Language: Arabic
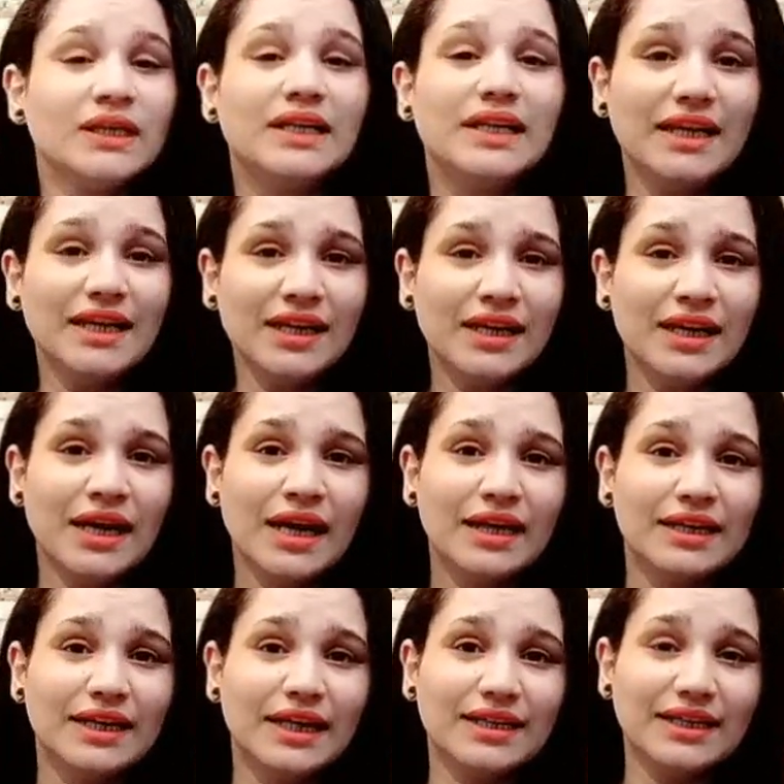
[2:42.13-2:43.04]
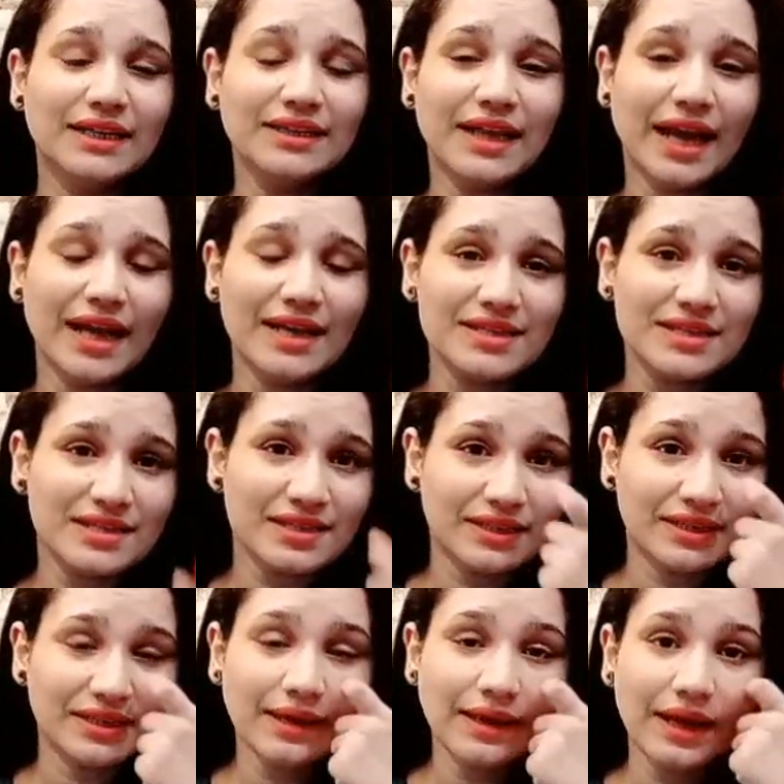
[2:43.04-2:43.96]
ليه لان انت حاسس
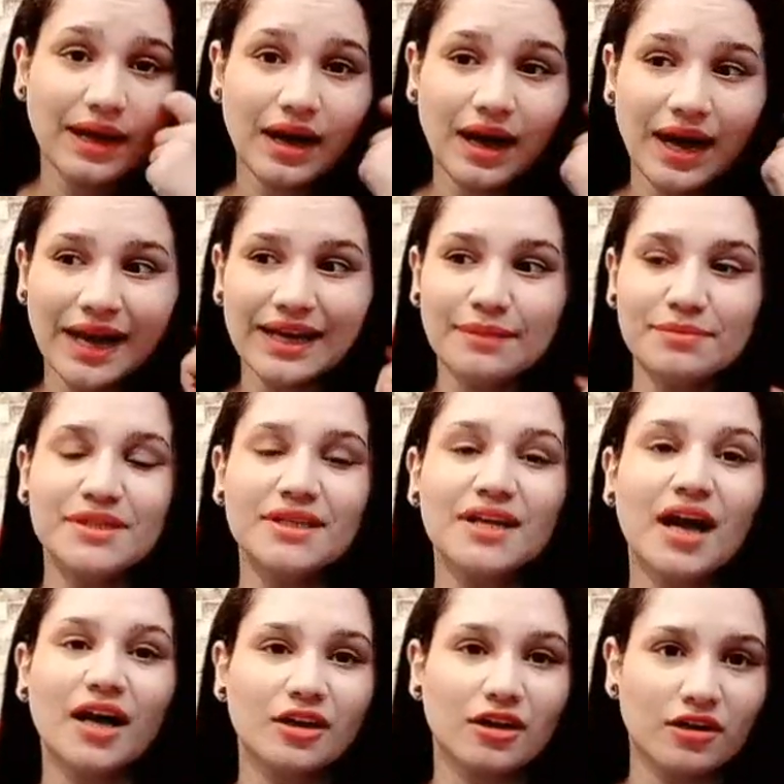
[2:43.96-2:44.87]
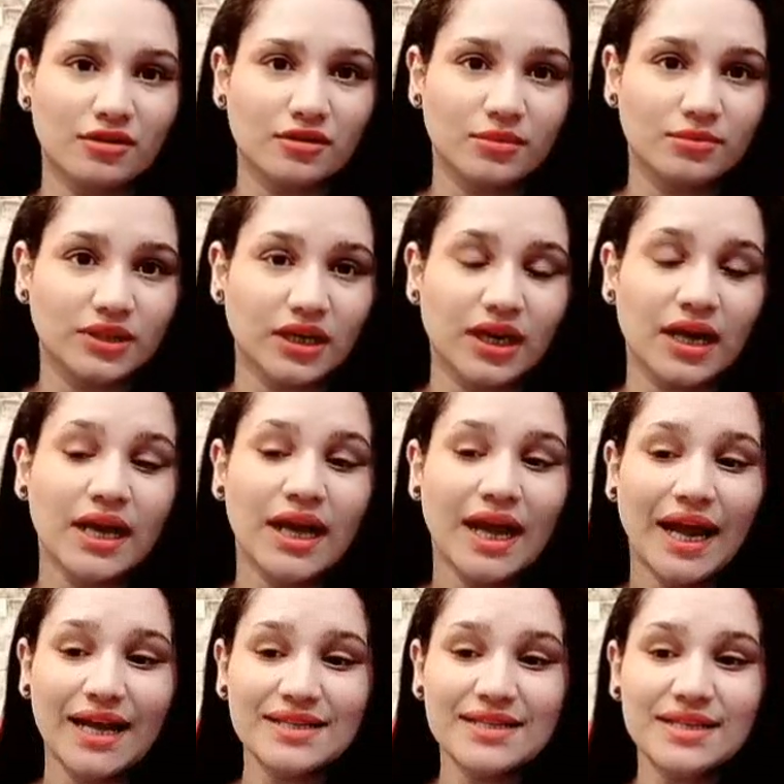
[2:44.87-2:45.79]
ان ده حاجه بتيجي على كرامتك
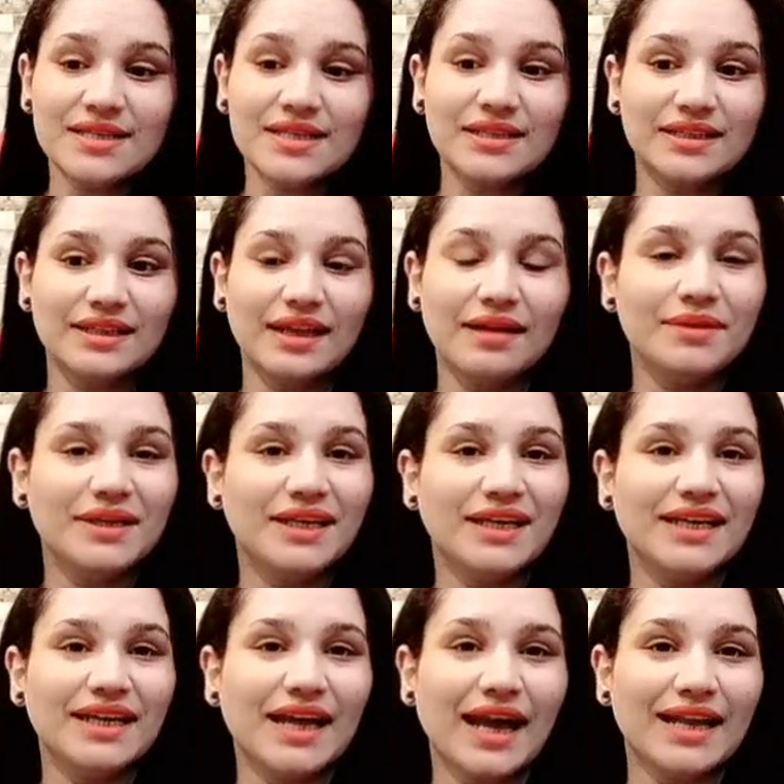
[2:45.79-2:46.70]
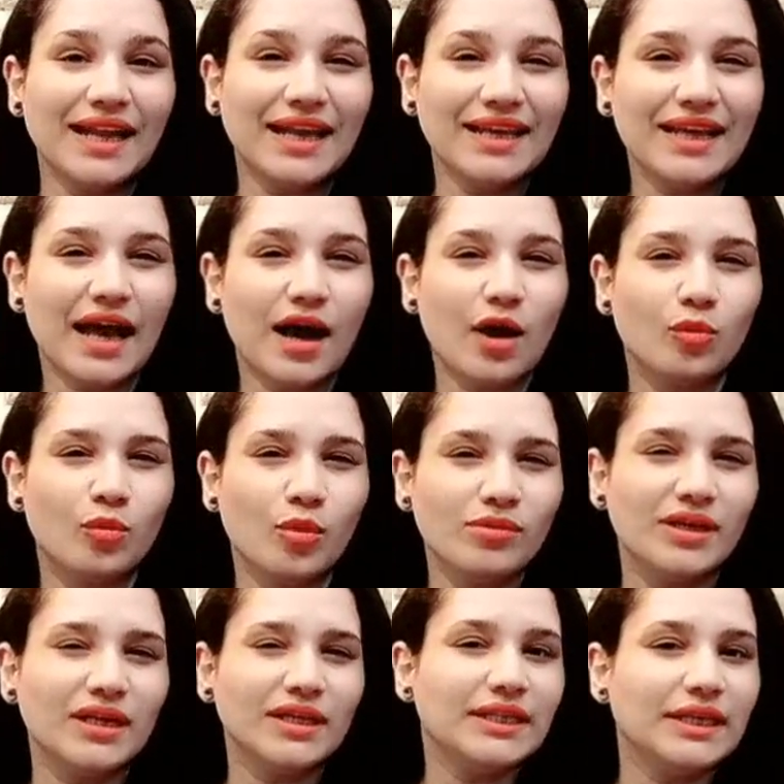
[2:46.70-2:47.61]
حاسس ان ده بيجي عليا او
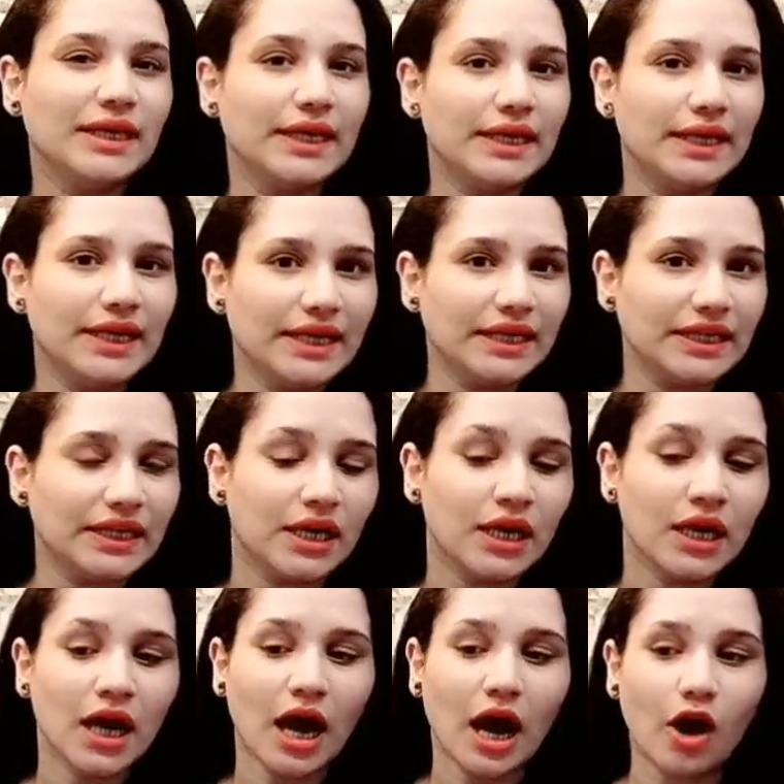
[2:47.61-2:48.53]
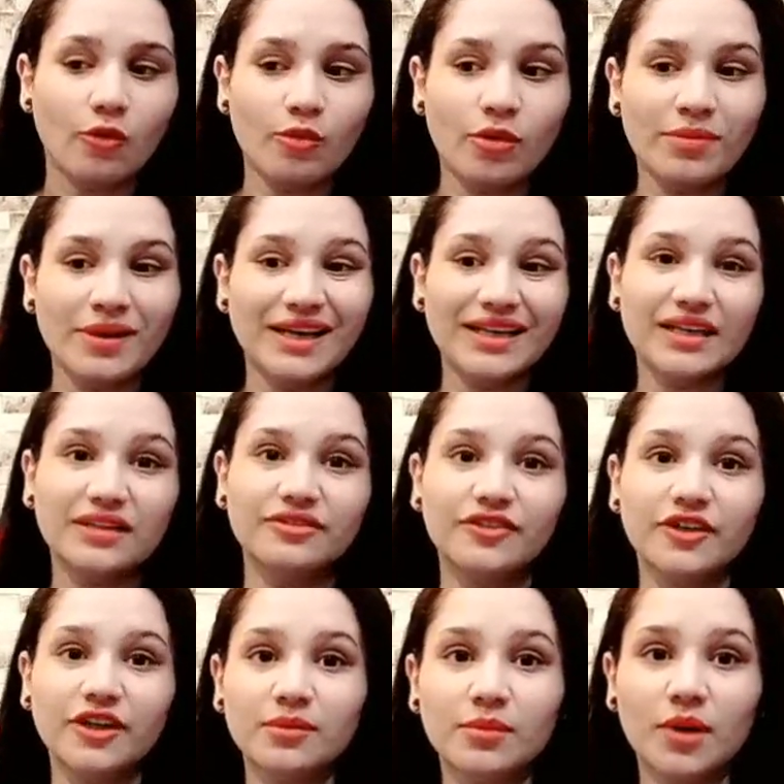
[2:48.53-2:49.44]
ممكن يقلني او ممكن
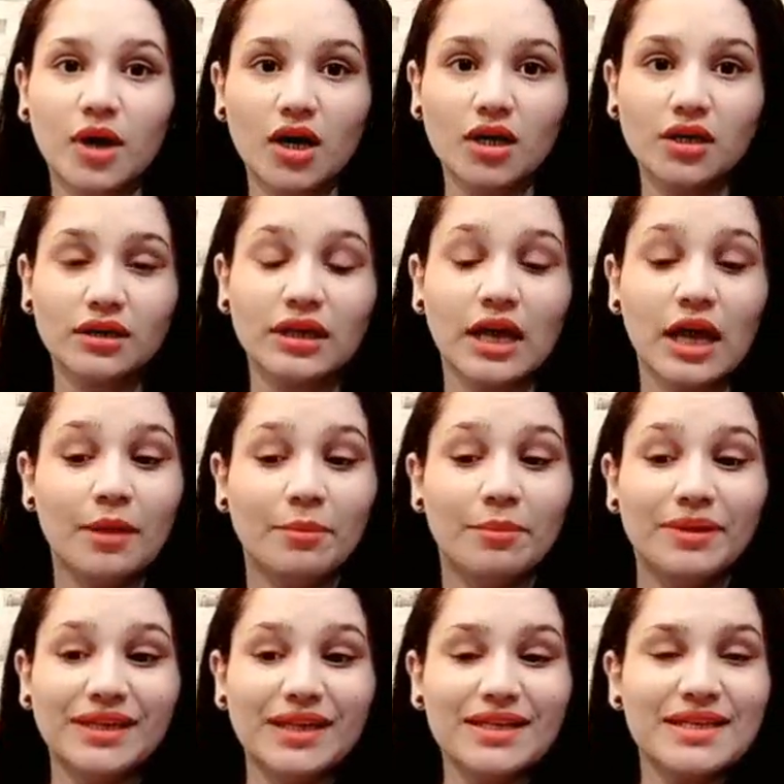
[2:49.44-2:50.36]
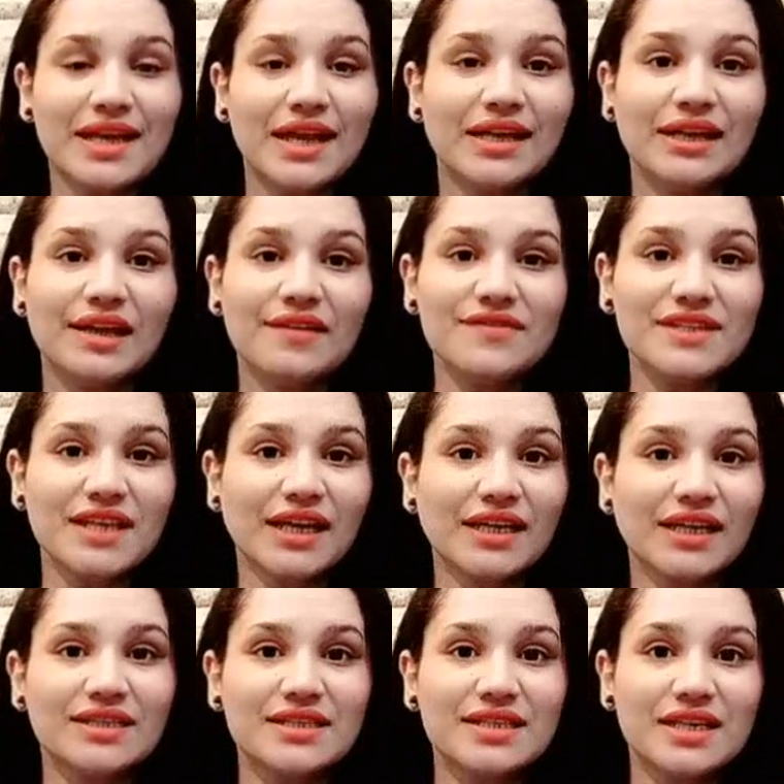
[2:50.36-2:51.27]
اتفهم غلط بتسال نفسك
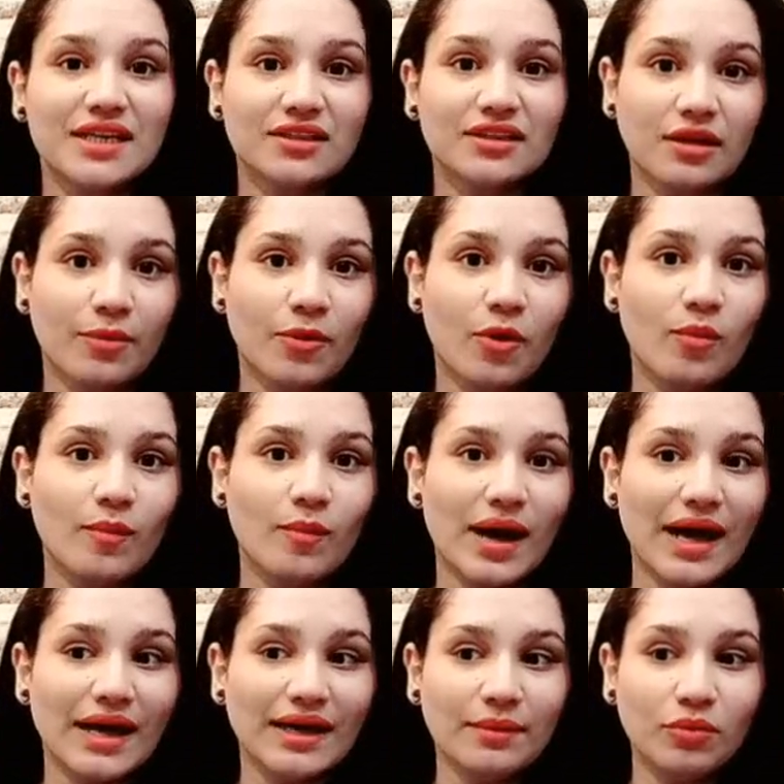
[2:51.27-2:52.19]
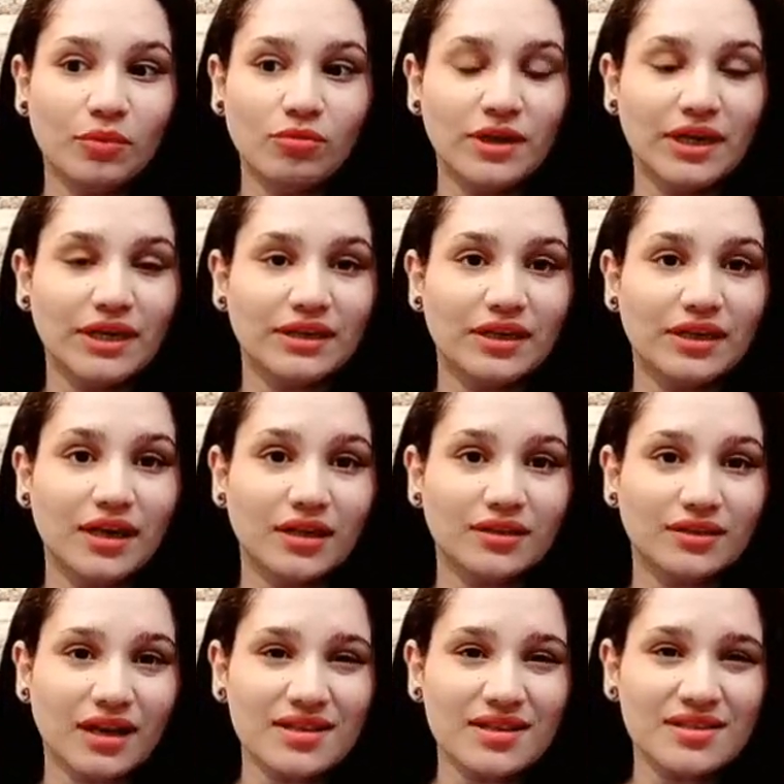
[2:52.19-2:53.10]
كتير طب هما انا ممكن
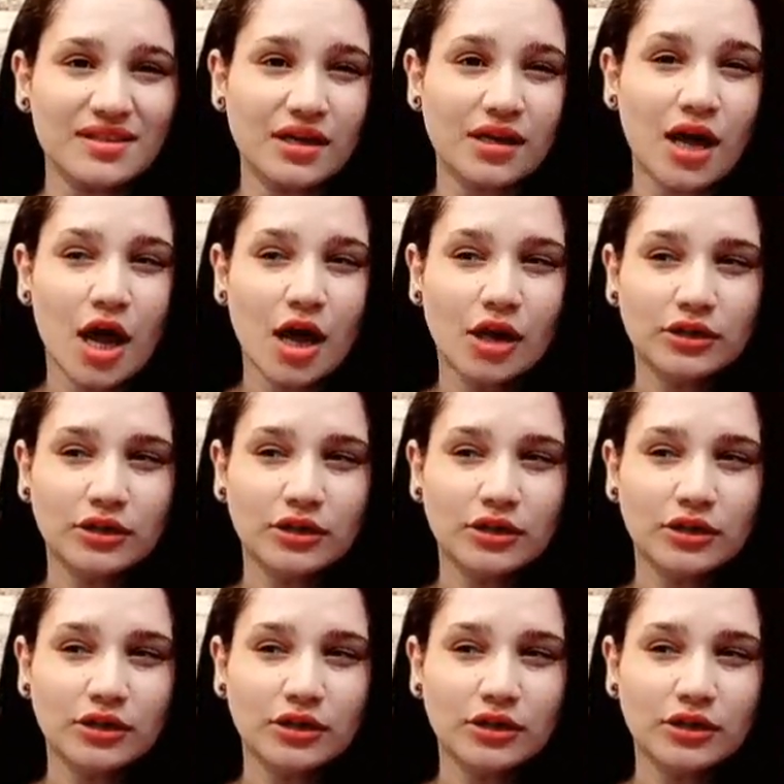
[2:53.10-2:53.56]
اتاثر